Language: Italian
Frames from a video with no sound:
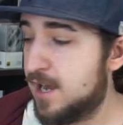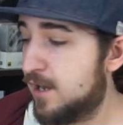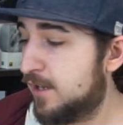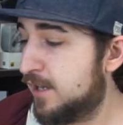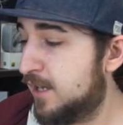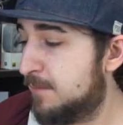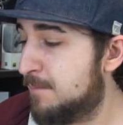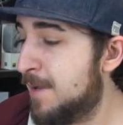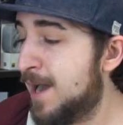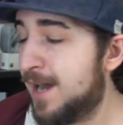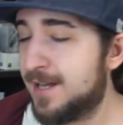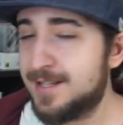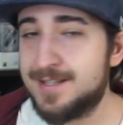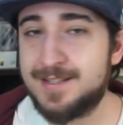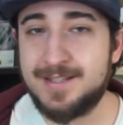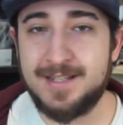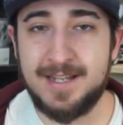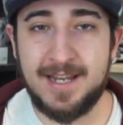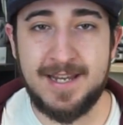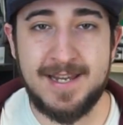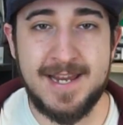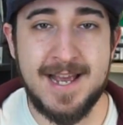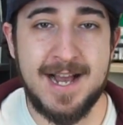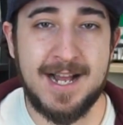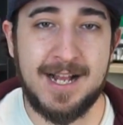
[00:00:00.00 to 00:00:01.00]
o cambiare
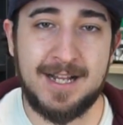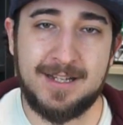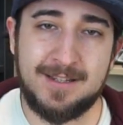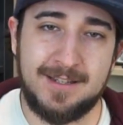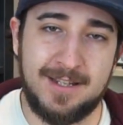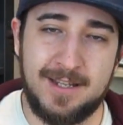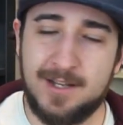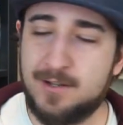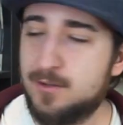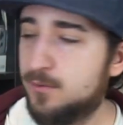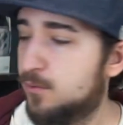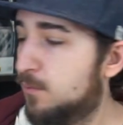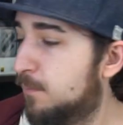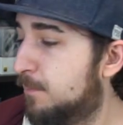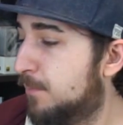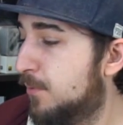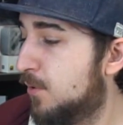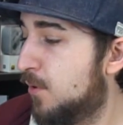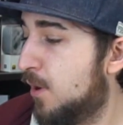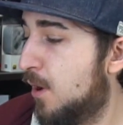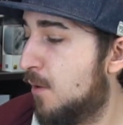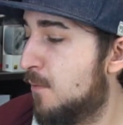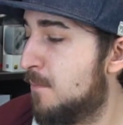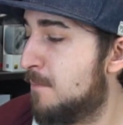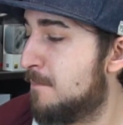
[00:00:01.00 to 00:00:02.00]
la fonte
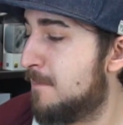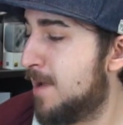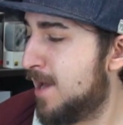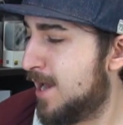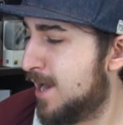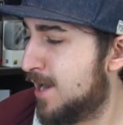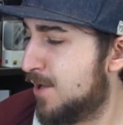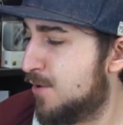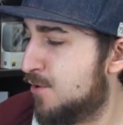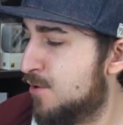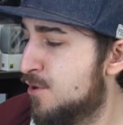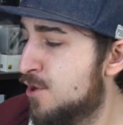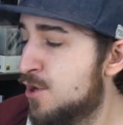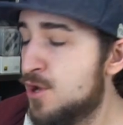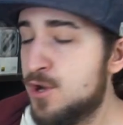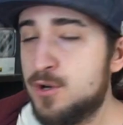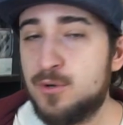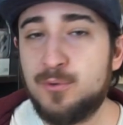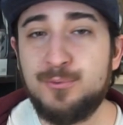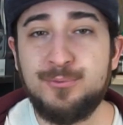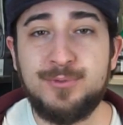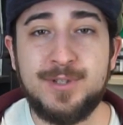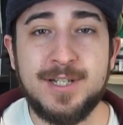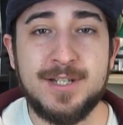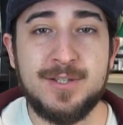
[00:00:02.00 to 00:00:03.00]
sonora da cui stiamo
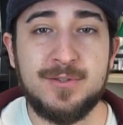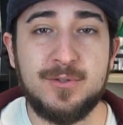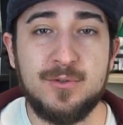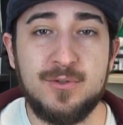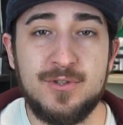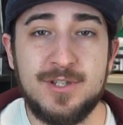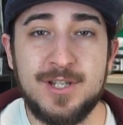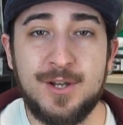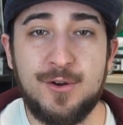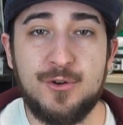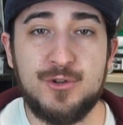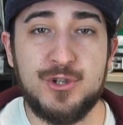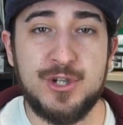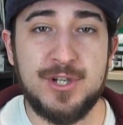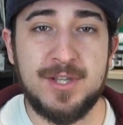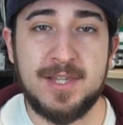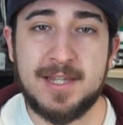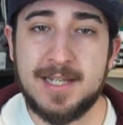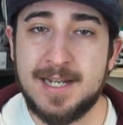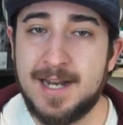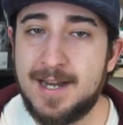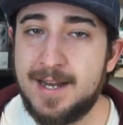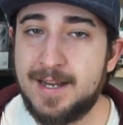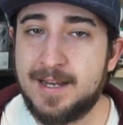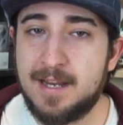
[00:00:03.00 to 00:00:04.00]
attingendo, un tasto zero
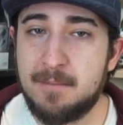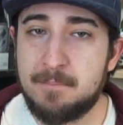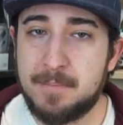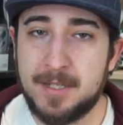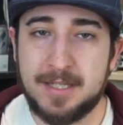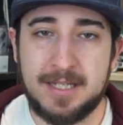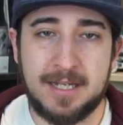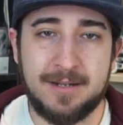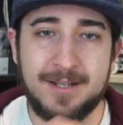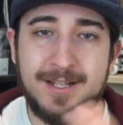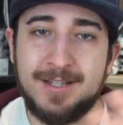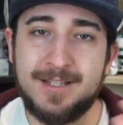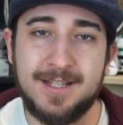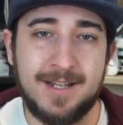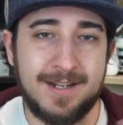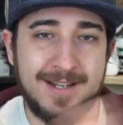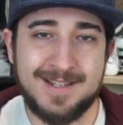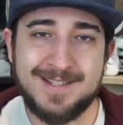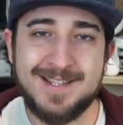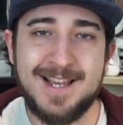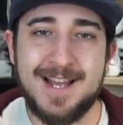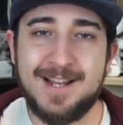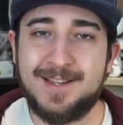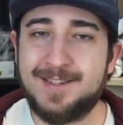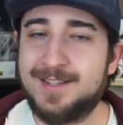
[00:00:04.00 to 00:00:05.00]
centrale che praticamente
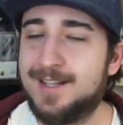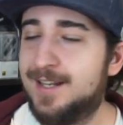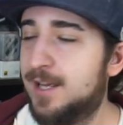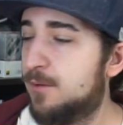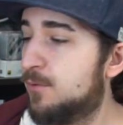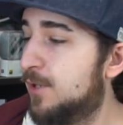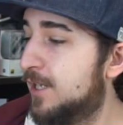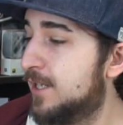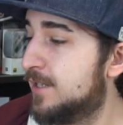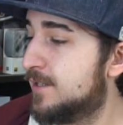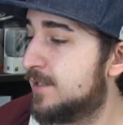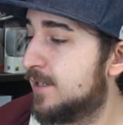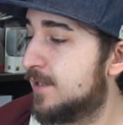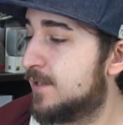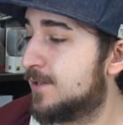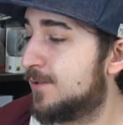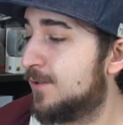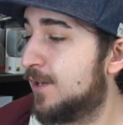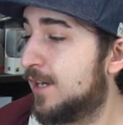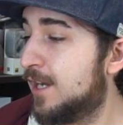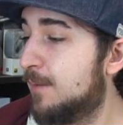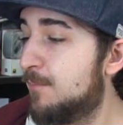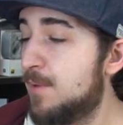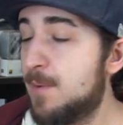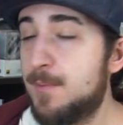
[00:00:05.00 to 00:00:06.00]
resetta
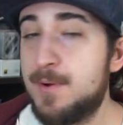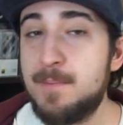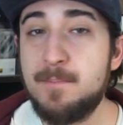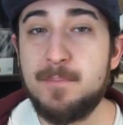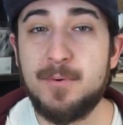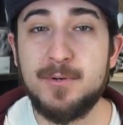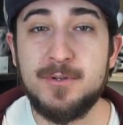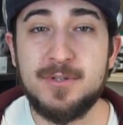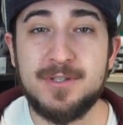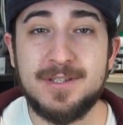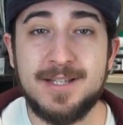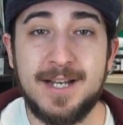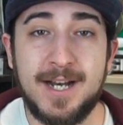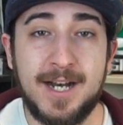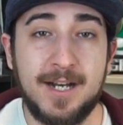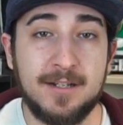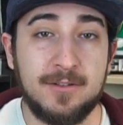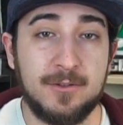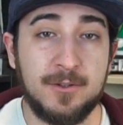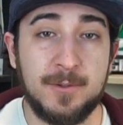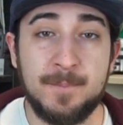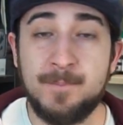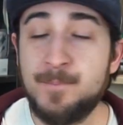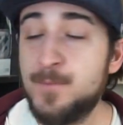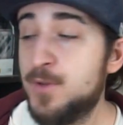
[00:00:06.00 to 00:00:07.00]
l'equalizzazione che abbiamo
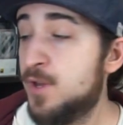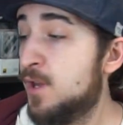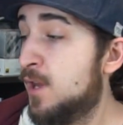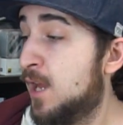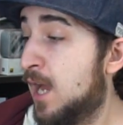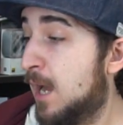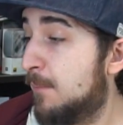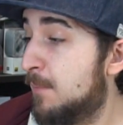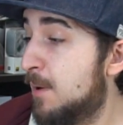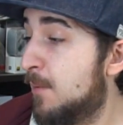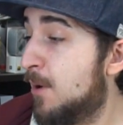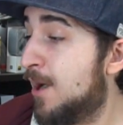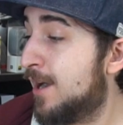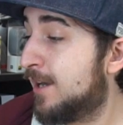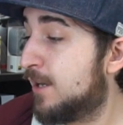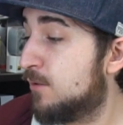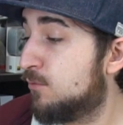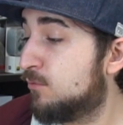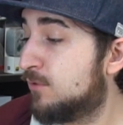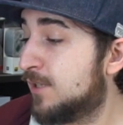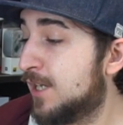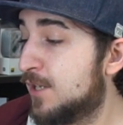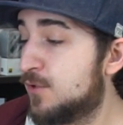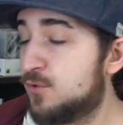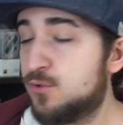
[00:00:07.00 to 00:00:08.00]
impostato Abbiamo anche
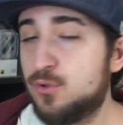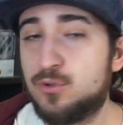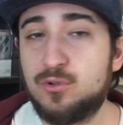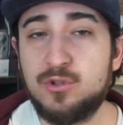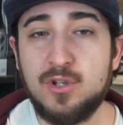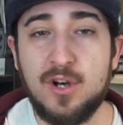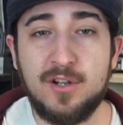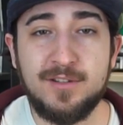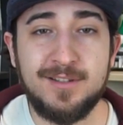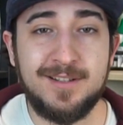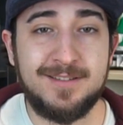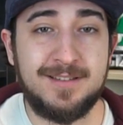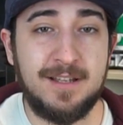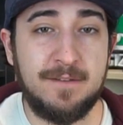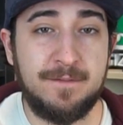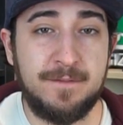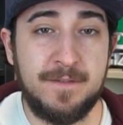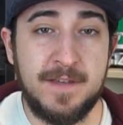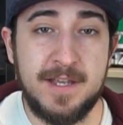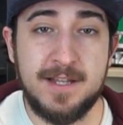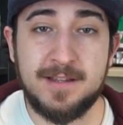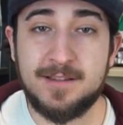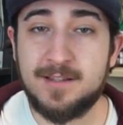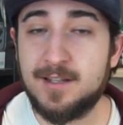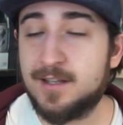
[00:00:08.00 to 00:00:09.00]
un tasto Tone
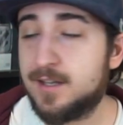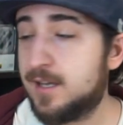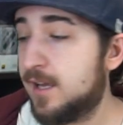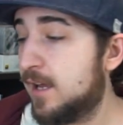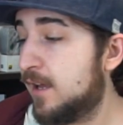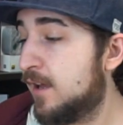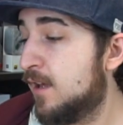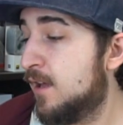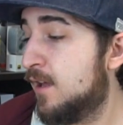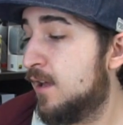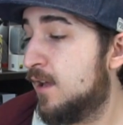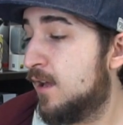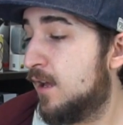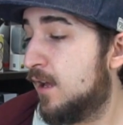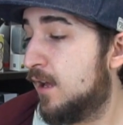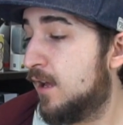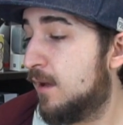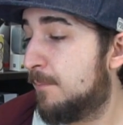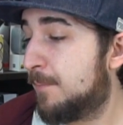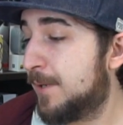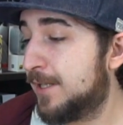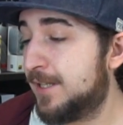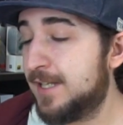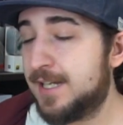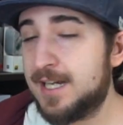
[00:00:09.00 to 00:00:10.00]
Defit che
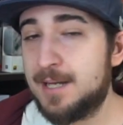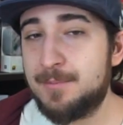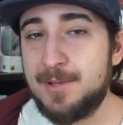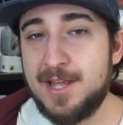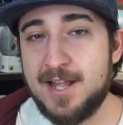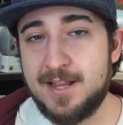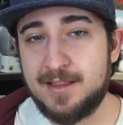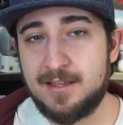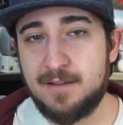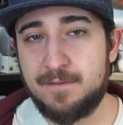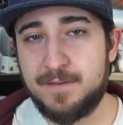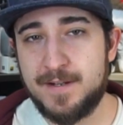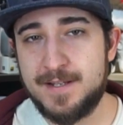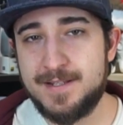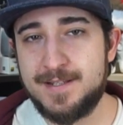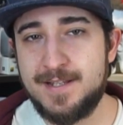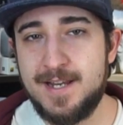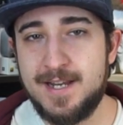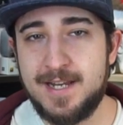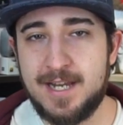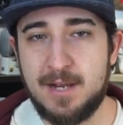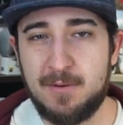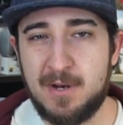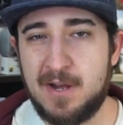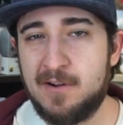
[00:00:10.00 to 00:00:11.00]
eh, praticamente fa
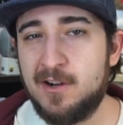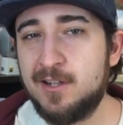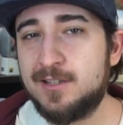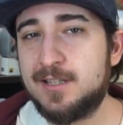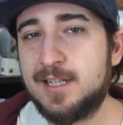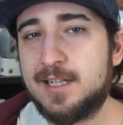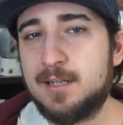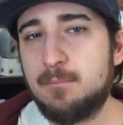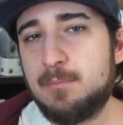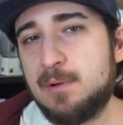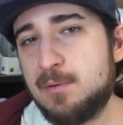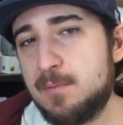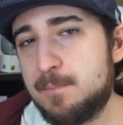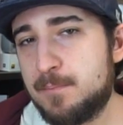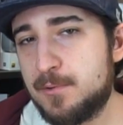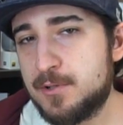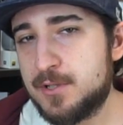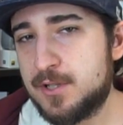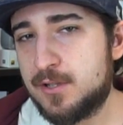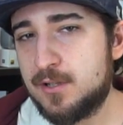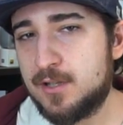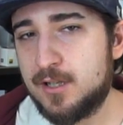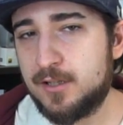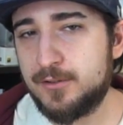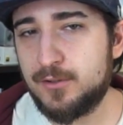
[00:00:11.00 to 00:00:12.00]
sì che una volta che abbiamo
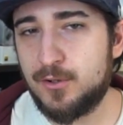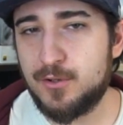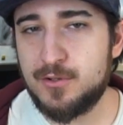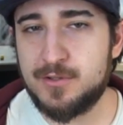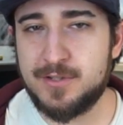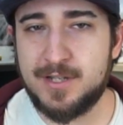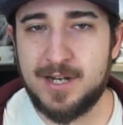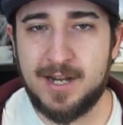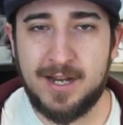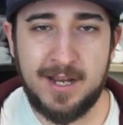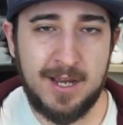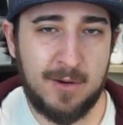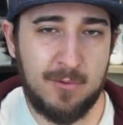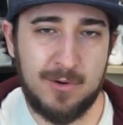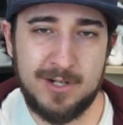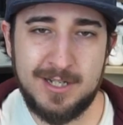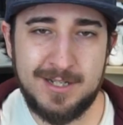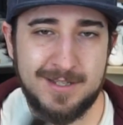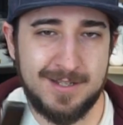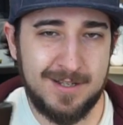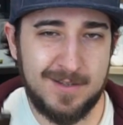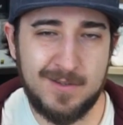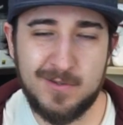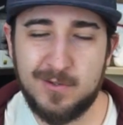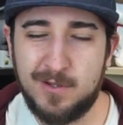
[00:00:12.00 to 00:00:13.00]
impostato la nostra
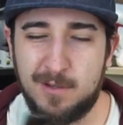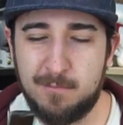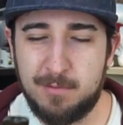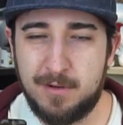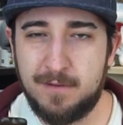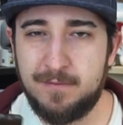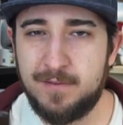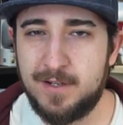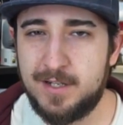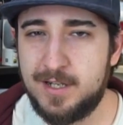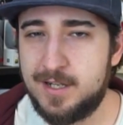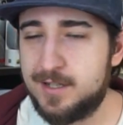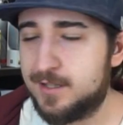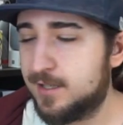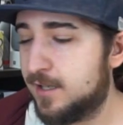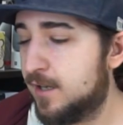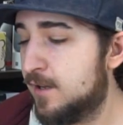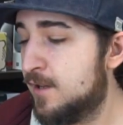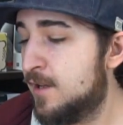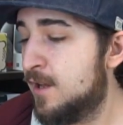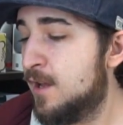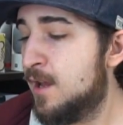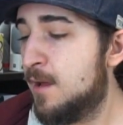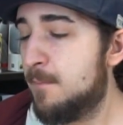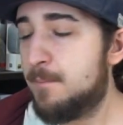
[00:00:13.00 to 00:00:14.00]
equalizzazione preferita,
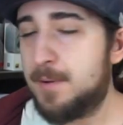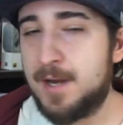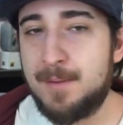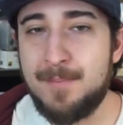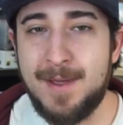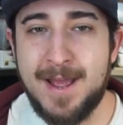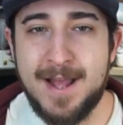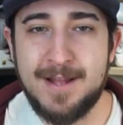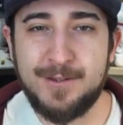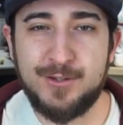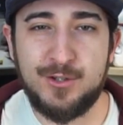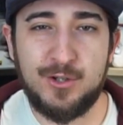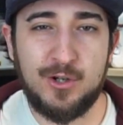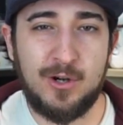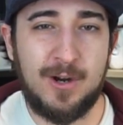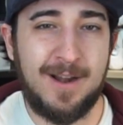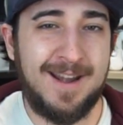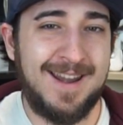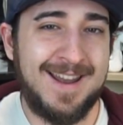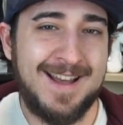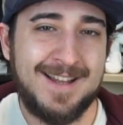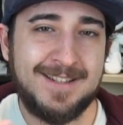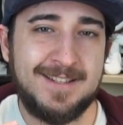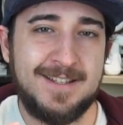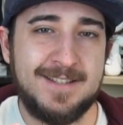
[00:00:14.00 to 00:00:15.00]
premendolo
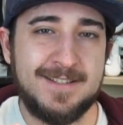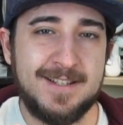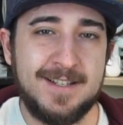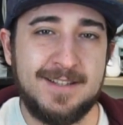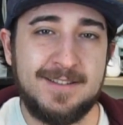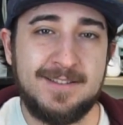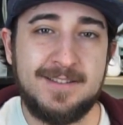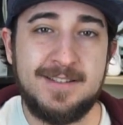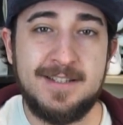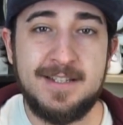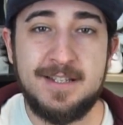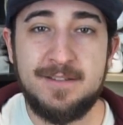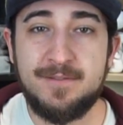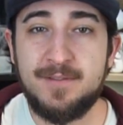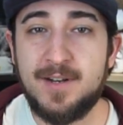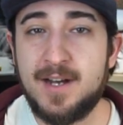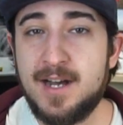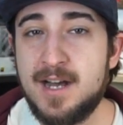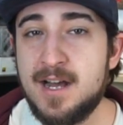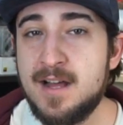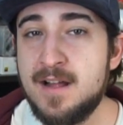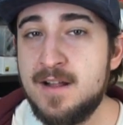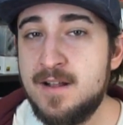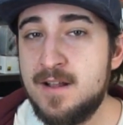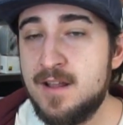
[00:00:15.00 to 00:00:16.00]
la
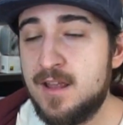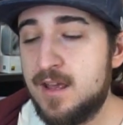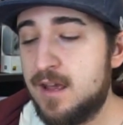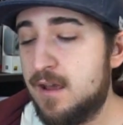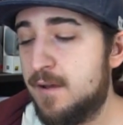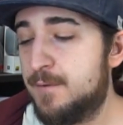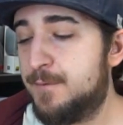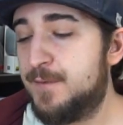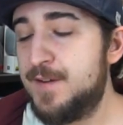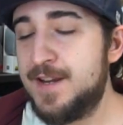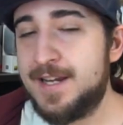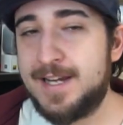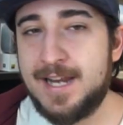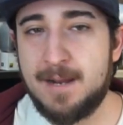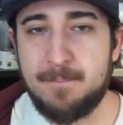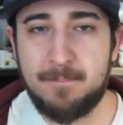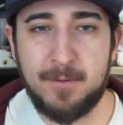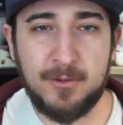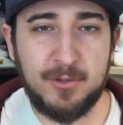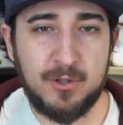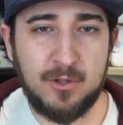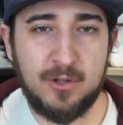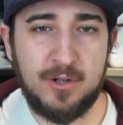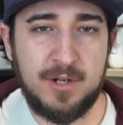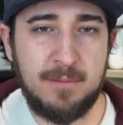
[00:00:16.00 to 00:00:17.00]
disattiva eh, finché
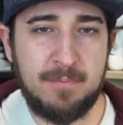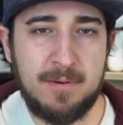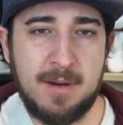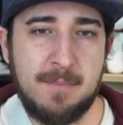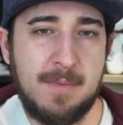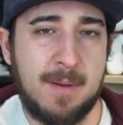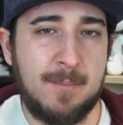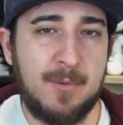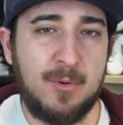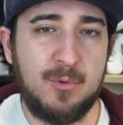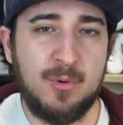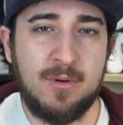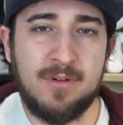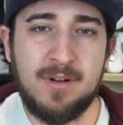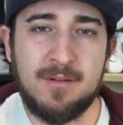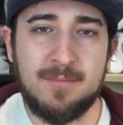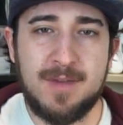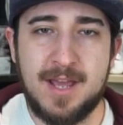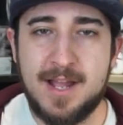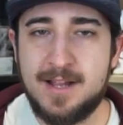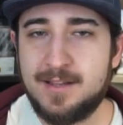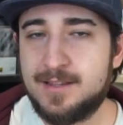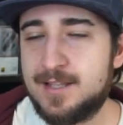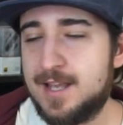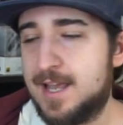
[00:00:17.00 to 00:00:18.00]
poi non lo ripremiamo
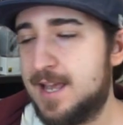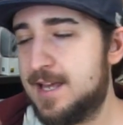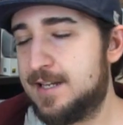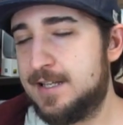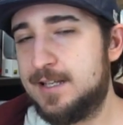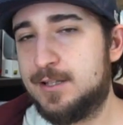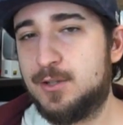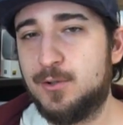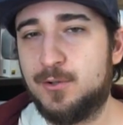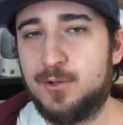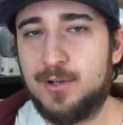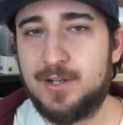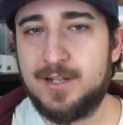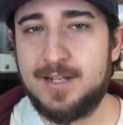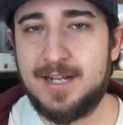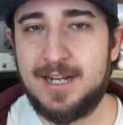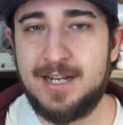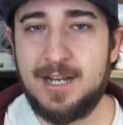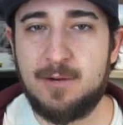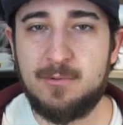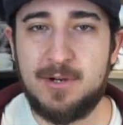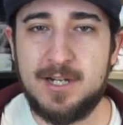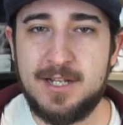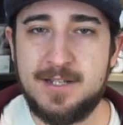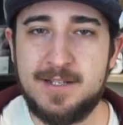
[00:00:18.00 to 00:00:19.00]
nuovamente e ritorna
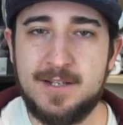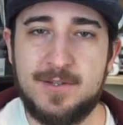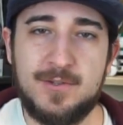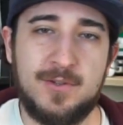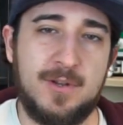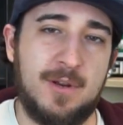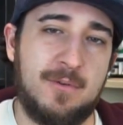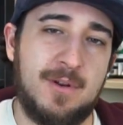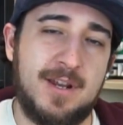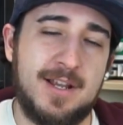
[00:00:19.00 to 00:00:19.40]
all'equalizzazione.